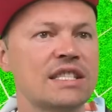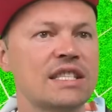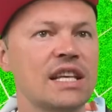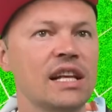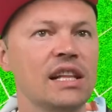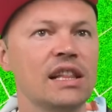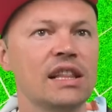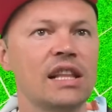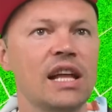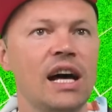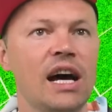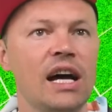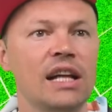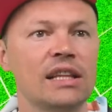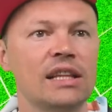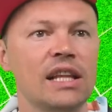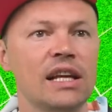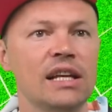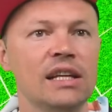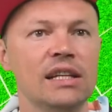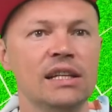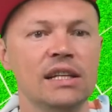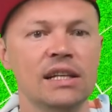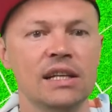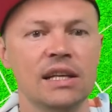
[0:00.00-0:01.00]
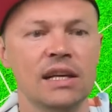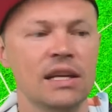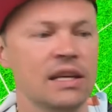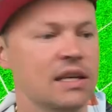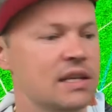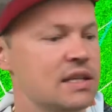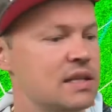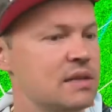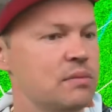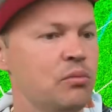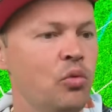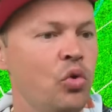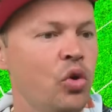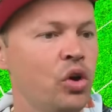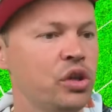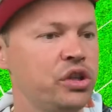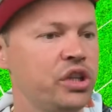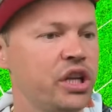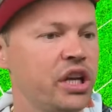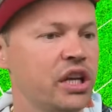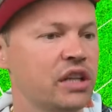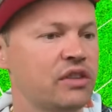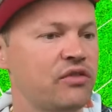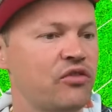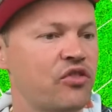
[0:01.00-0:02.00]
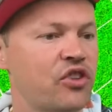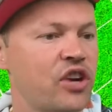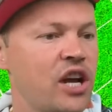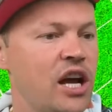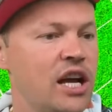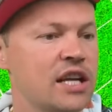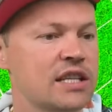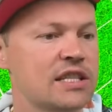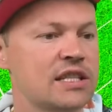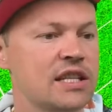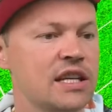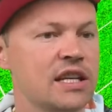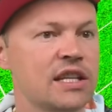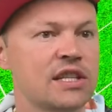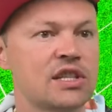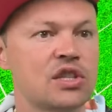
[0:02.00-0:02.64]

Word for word: солдата, смотрят в разные